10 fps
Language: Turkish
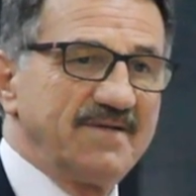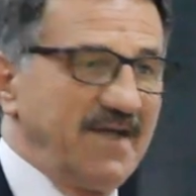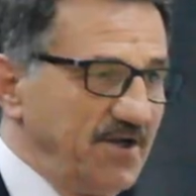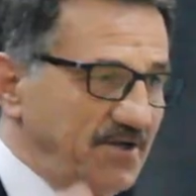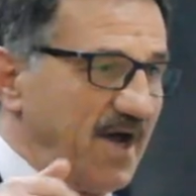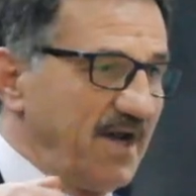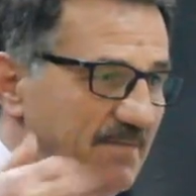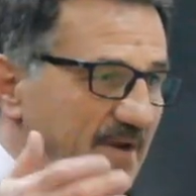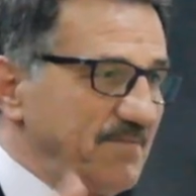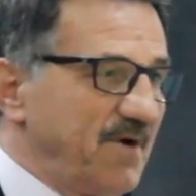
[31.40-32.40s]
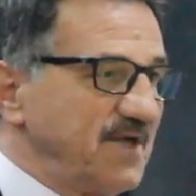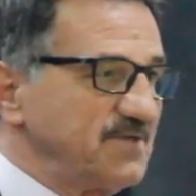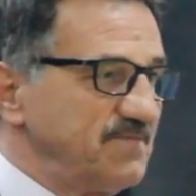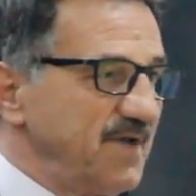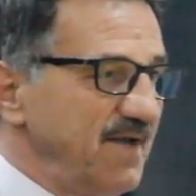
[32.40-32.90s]
Yedi tane benim
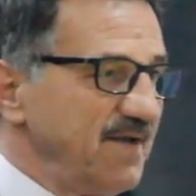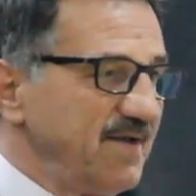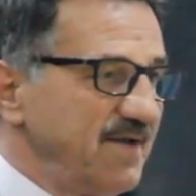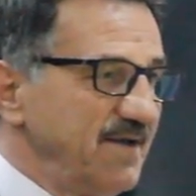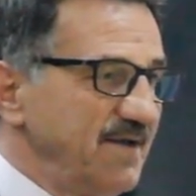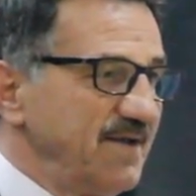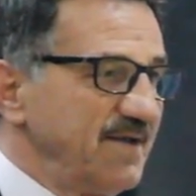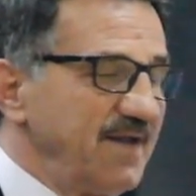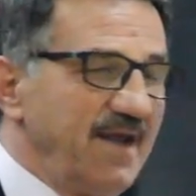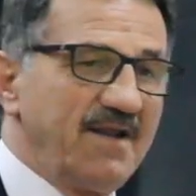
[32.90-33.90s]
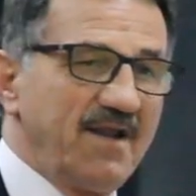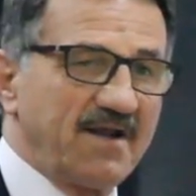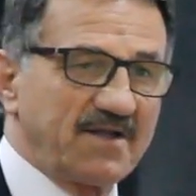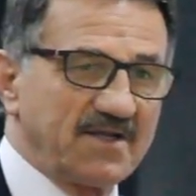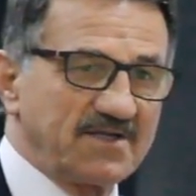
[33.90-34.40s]
hacimde değerli
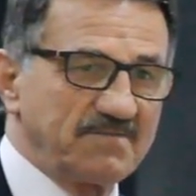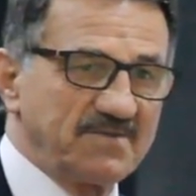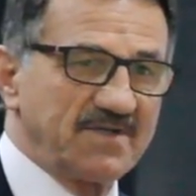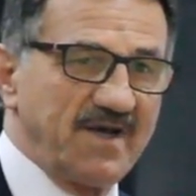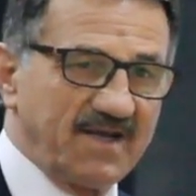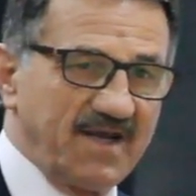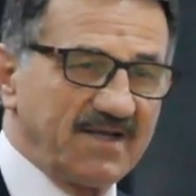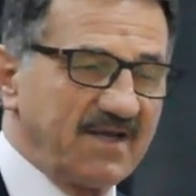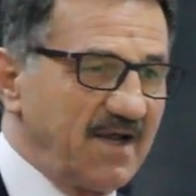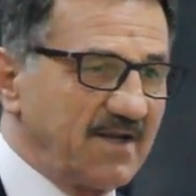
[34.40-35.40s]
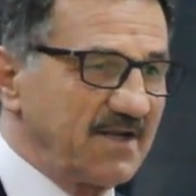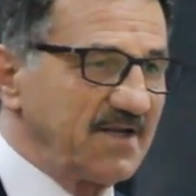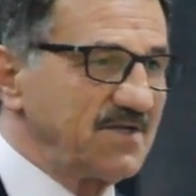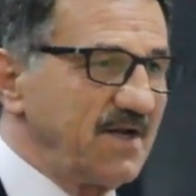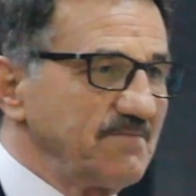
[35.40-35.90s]
arkadaşımız, aday aday
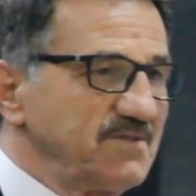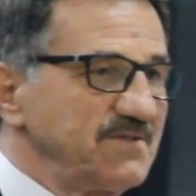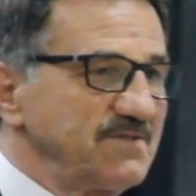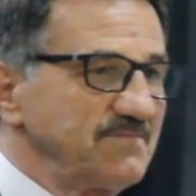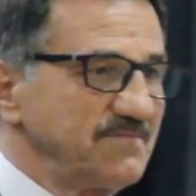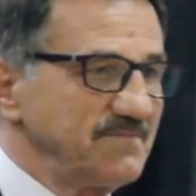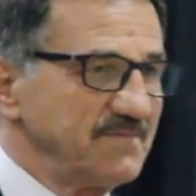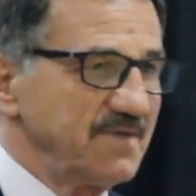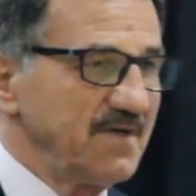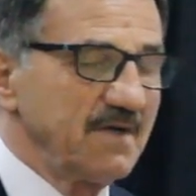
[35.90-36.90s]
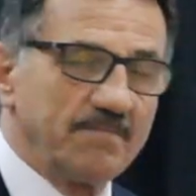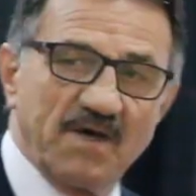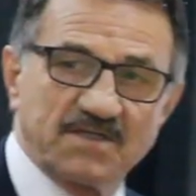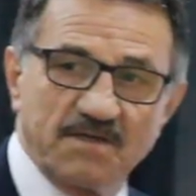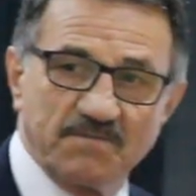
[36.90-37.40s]
arkadaşlarımız,
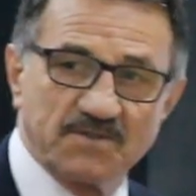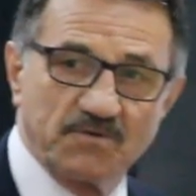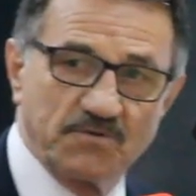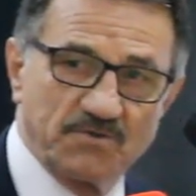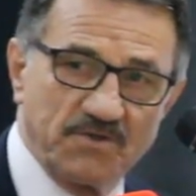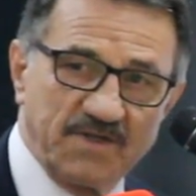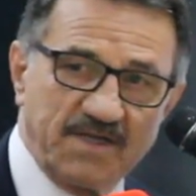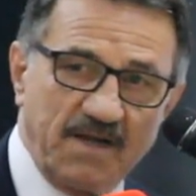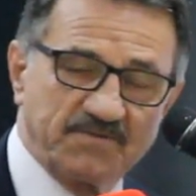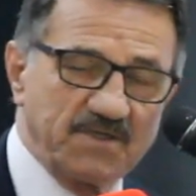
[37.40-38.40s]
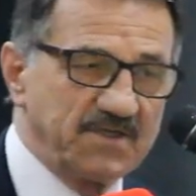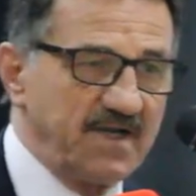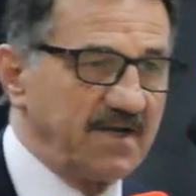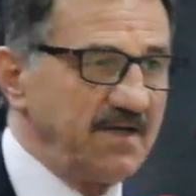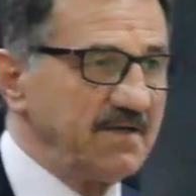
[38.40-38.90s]
basınımızın gücüzce
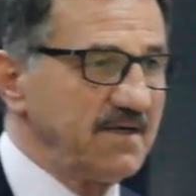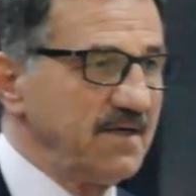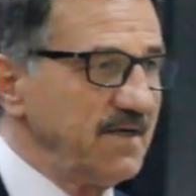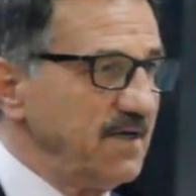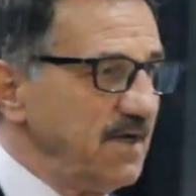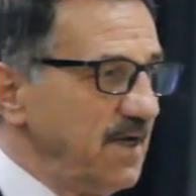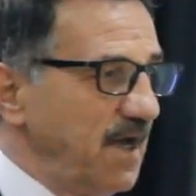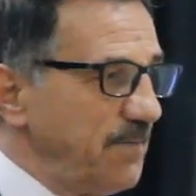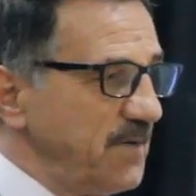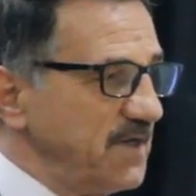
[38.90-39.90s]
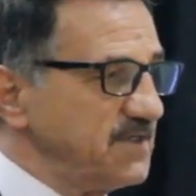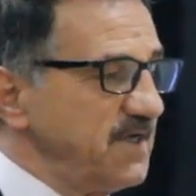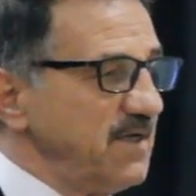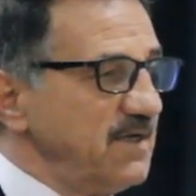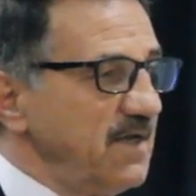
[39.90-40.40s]
temsilcileri,
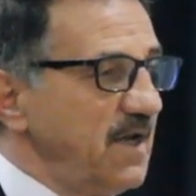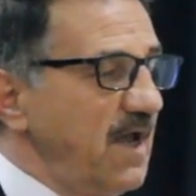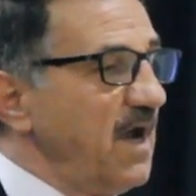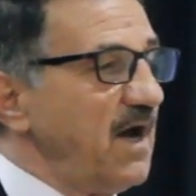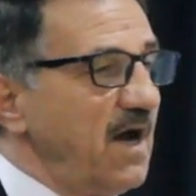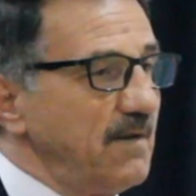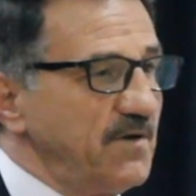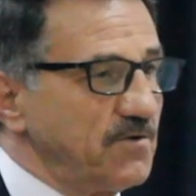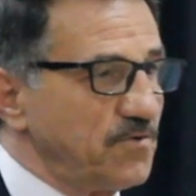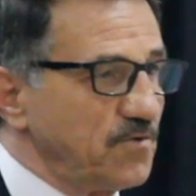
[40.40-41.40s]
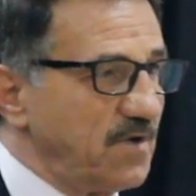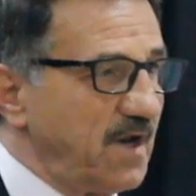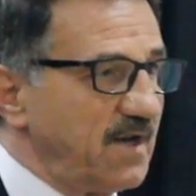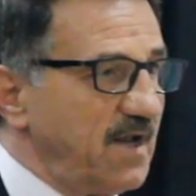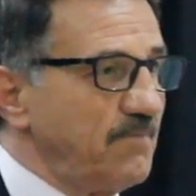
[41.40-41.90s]
hepinizi en kalbi
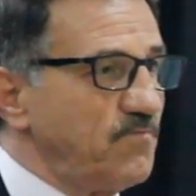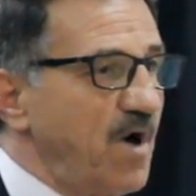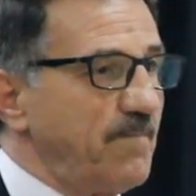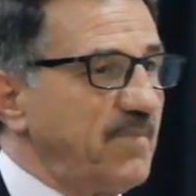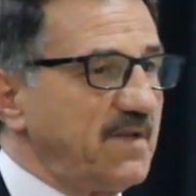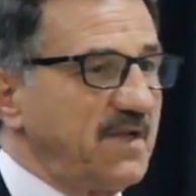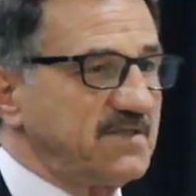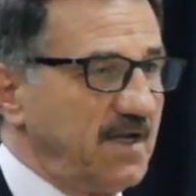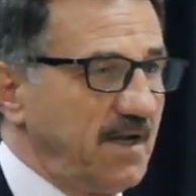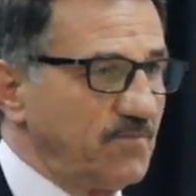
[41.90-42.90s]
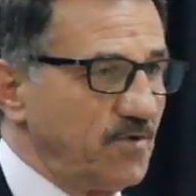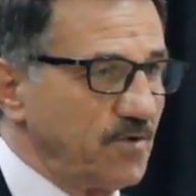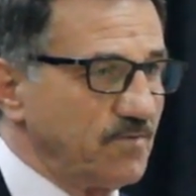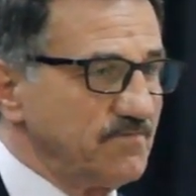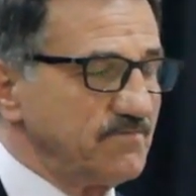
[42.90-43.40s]
duygularla, muhabbetle
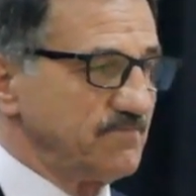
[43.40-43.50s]
selamlıyorum.